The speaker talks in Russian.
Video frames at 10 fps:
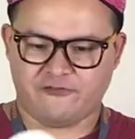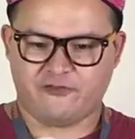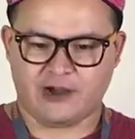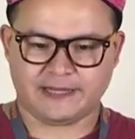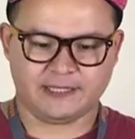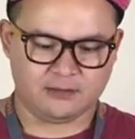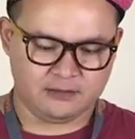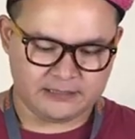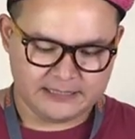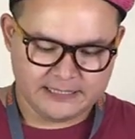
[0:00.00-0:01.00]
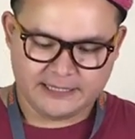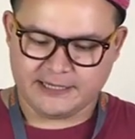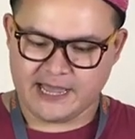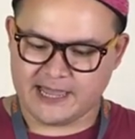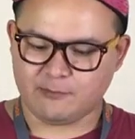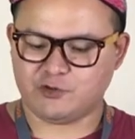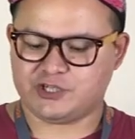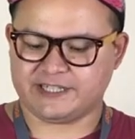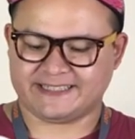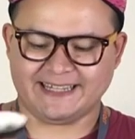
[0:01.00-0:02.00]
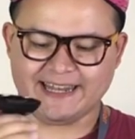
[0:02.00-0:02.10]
фанел я ему, честно,